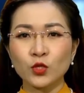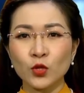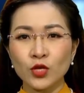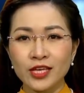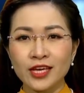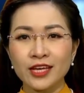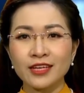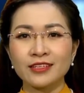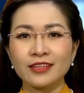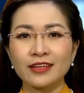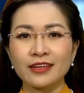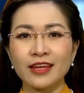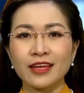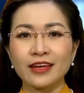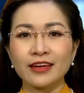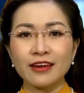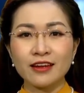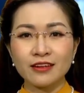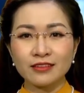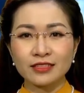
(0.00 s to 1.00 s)
Tuy nhiên,
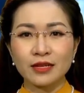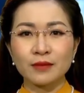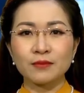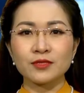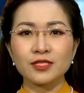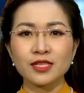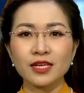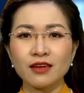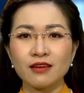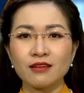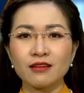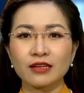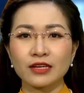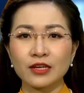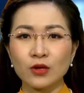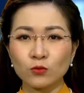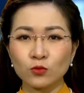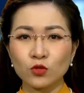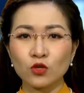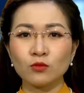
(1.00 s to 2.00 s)
để nâng tầm chất
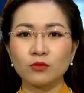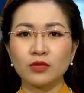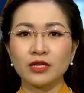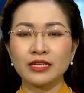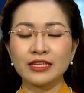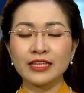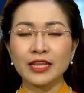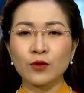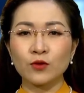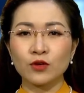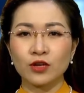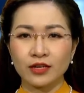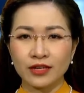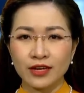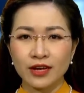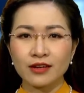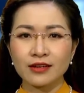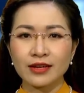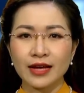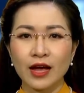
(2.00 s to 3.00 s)
lượng nông thôn mới theo
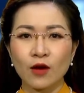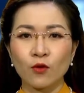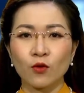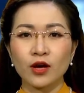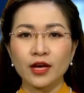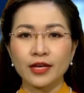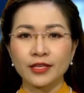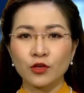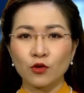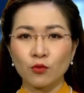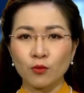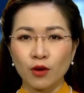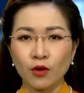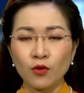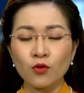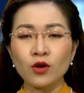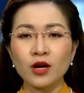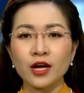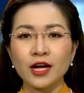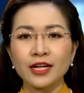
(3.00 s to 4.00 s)
hướng nâng cao kiểu
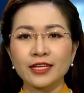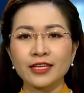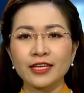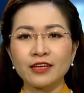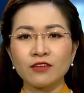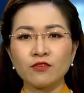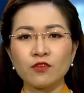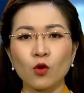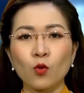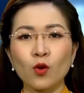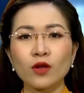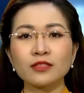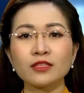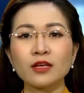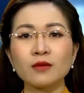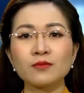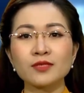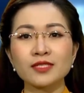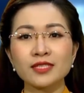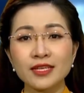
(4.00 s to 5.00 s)
mẫu thì việc quan
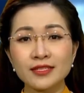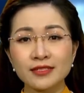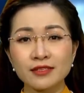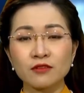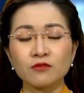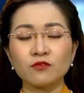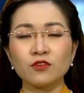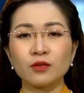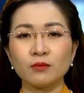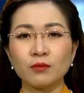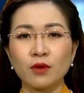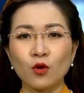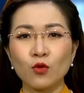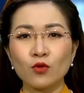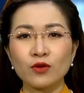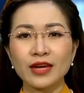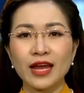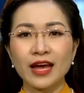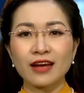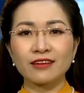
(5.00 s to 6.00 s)
tâm xây dựng vườn
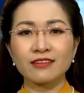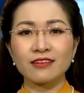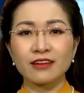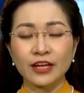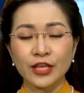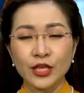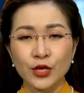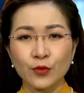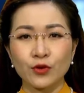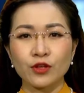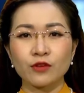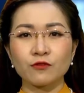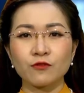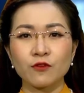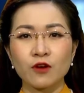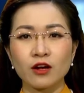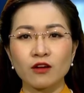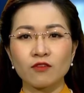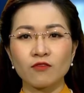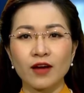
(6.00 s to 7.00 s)
mẫu đang được nhiều địa
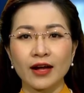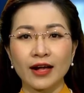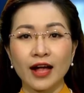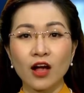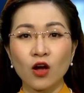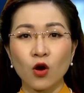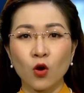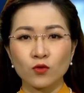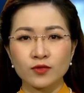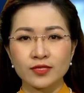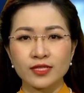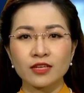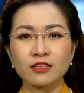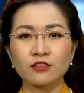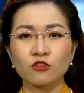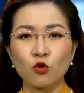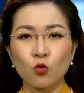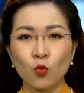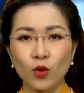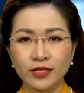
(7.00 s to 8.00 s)
phương và các hộ
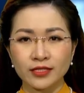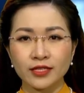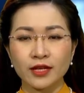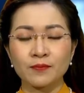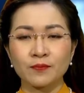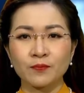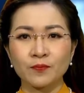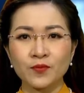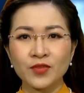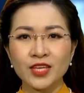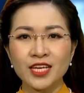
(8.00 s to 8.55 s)
dân quan tâm.